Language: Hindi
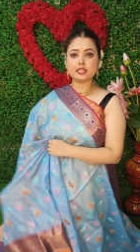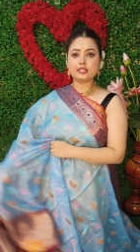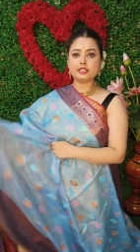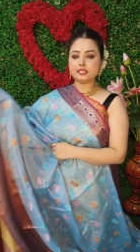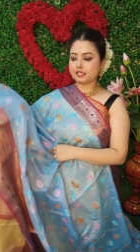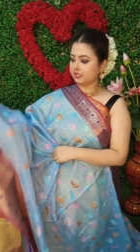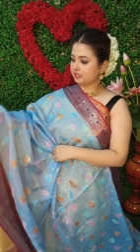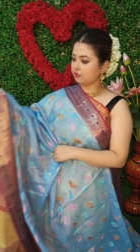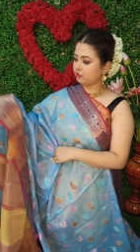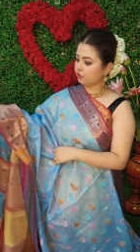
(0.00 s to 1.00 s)
ही साथ ये देख
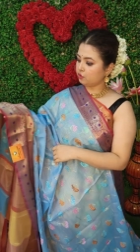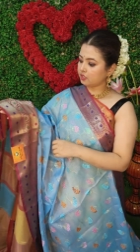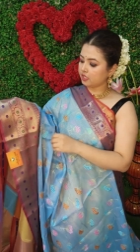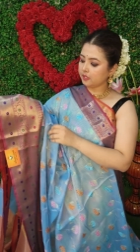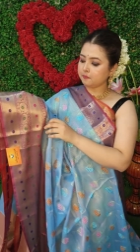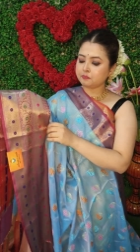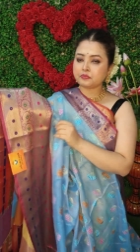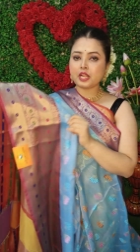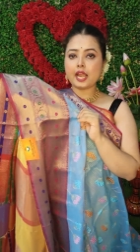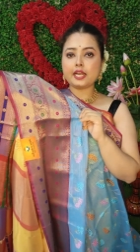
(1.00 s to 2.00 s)
लीजिए फिरोजी
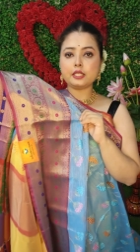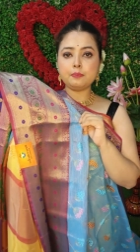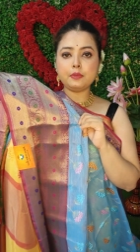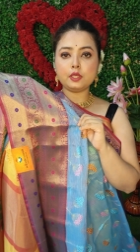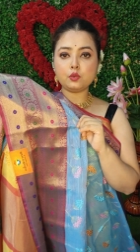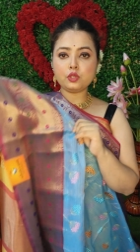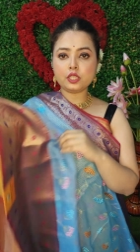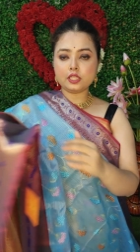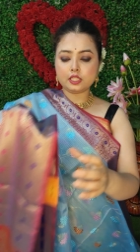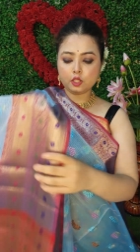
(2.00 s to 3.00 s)
एंड
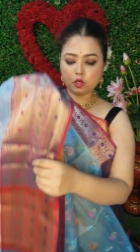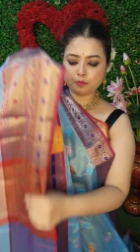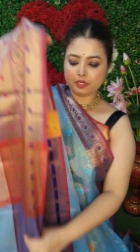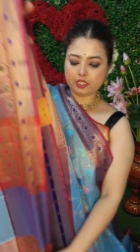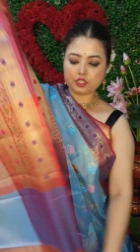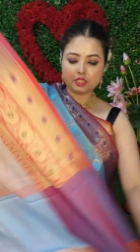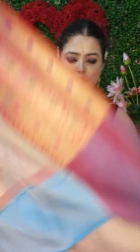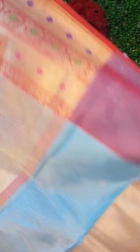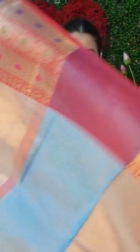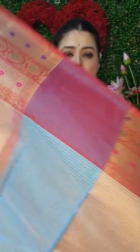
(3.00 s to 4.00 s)
मरून कलर की
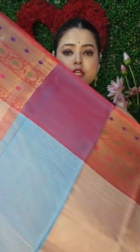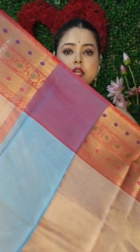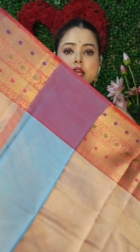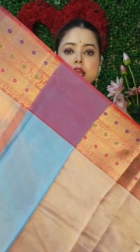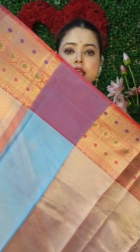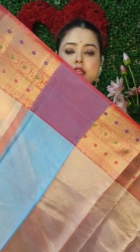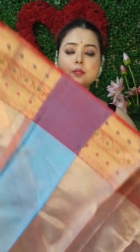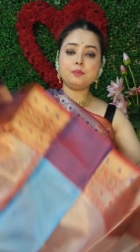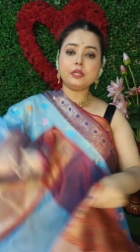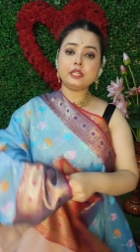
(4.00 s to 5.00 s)
कॉम्बिनेशन ओके
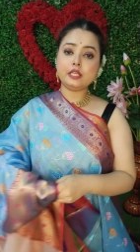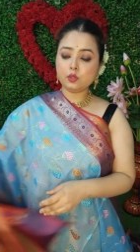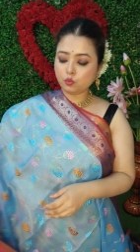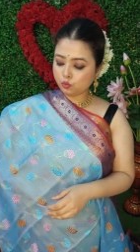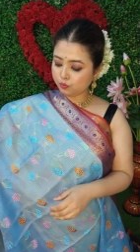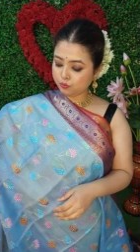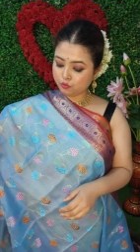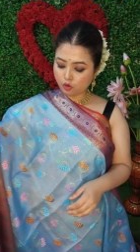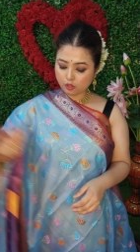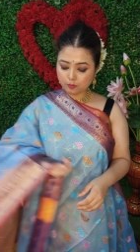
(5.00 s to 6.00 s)
एकदम न्यू
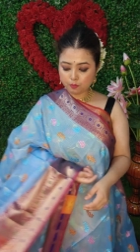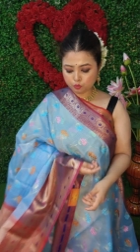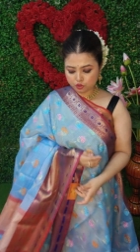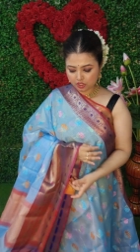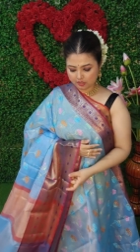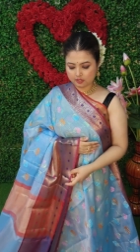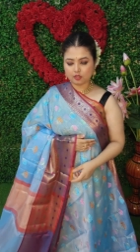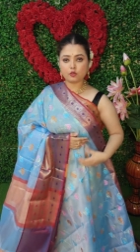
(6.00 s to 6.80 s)
फॉर पूजा